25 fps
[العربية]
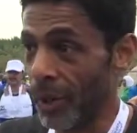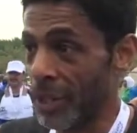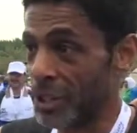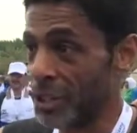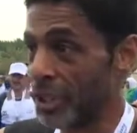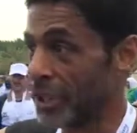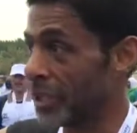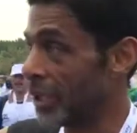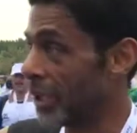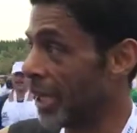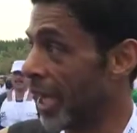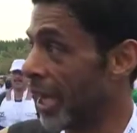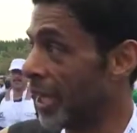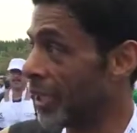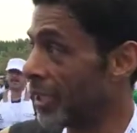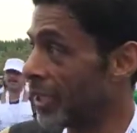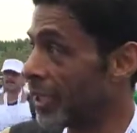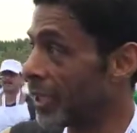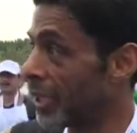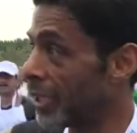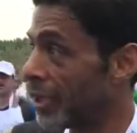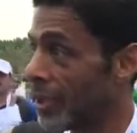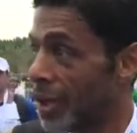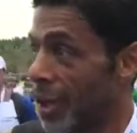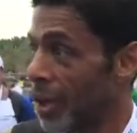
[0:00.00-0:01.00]
و10 دقائق
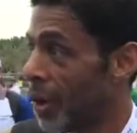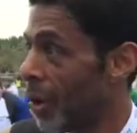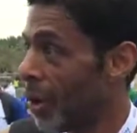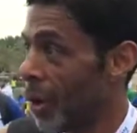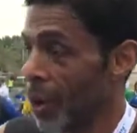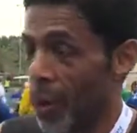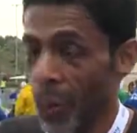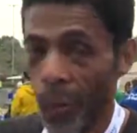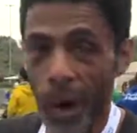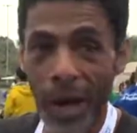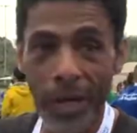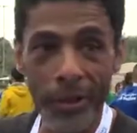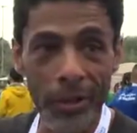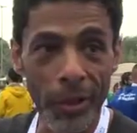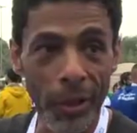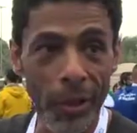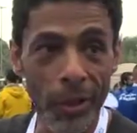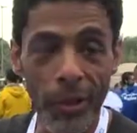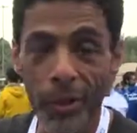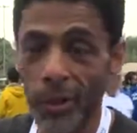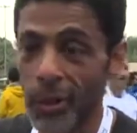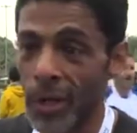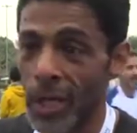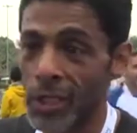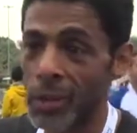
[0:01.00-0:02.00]
وايد
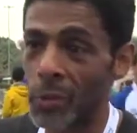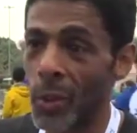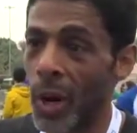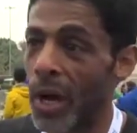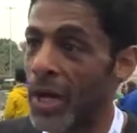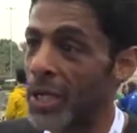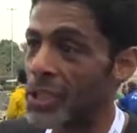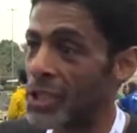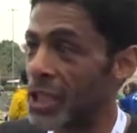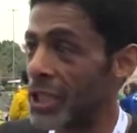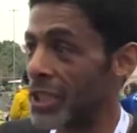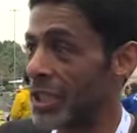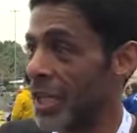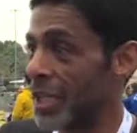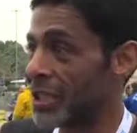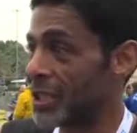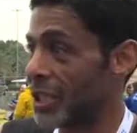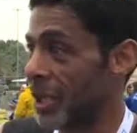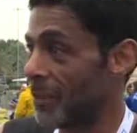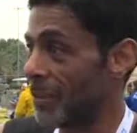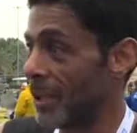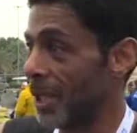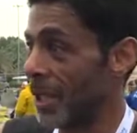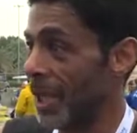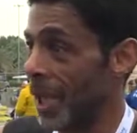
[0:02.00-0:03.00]
حلو الاجواء جدا
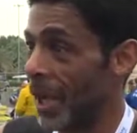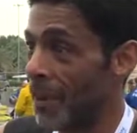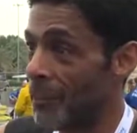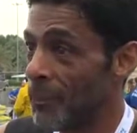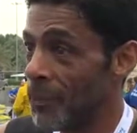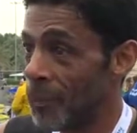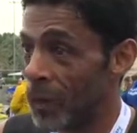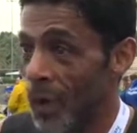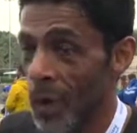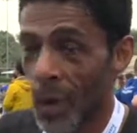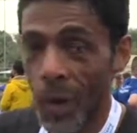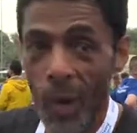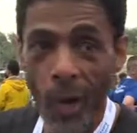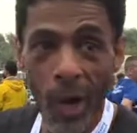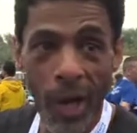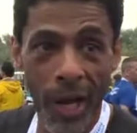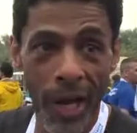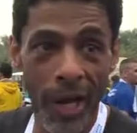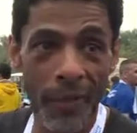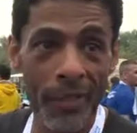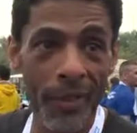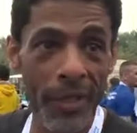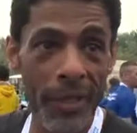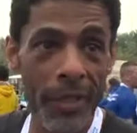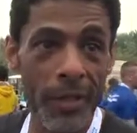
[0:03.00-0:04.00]
جميله
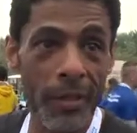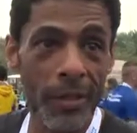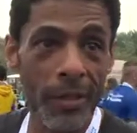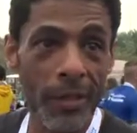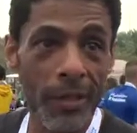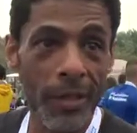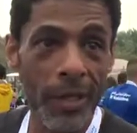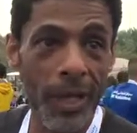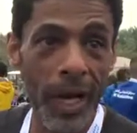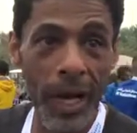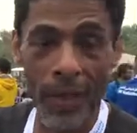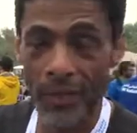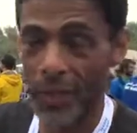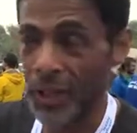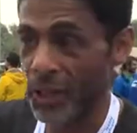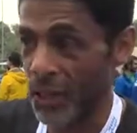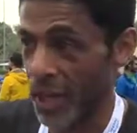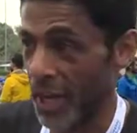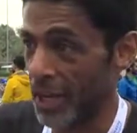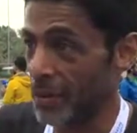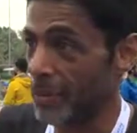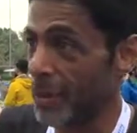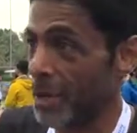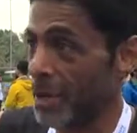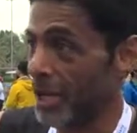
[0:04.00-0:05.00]
هذه هذه
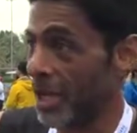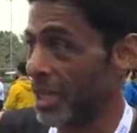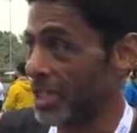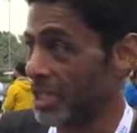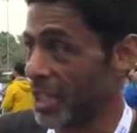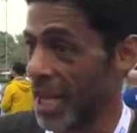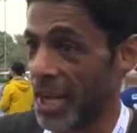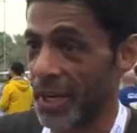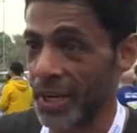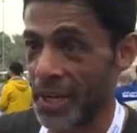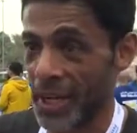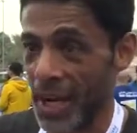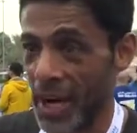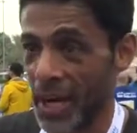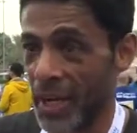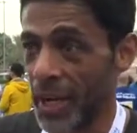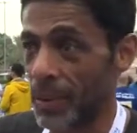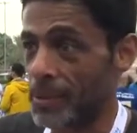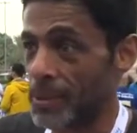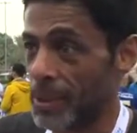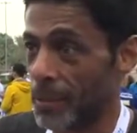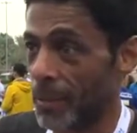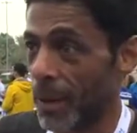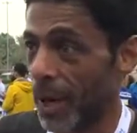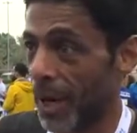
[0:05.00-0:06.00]
ثاني مره اشارك انا
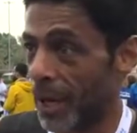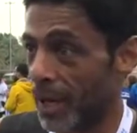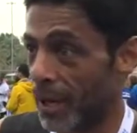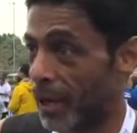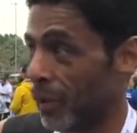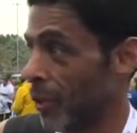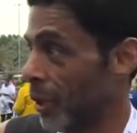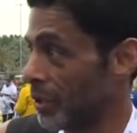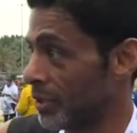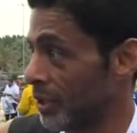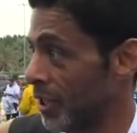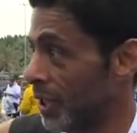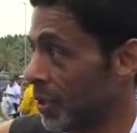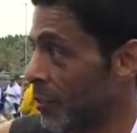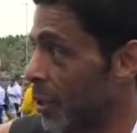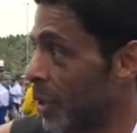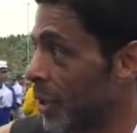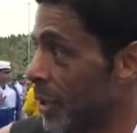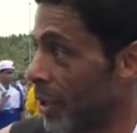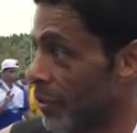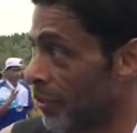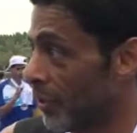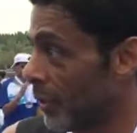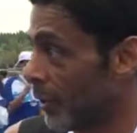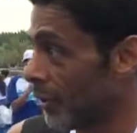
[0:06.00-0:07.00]
بسباق الوطني
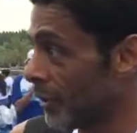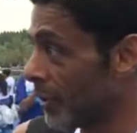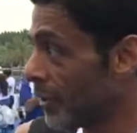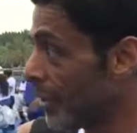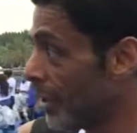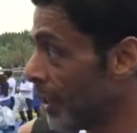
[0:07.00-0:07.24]
وهكاثون